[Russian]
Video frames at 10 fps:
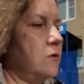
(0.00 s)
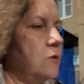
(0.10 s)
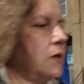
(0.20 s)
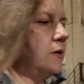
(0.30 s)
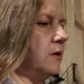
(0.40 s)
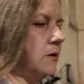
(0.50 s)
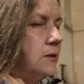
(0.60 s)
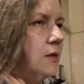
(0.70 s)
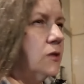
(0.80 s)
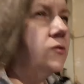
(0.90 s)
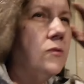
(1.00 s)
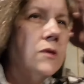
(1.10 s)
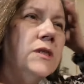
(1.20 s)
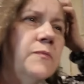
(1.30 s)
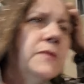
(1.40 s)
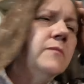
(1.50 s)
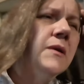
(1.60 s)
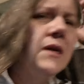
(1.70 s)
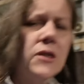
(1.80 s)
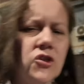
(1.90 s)
Ну и сразу,
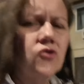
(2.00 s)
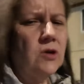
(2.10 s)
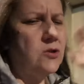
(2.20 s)
типа, бригада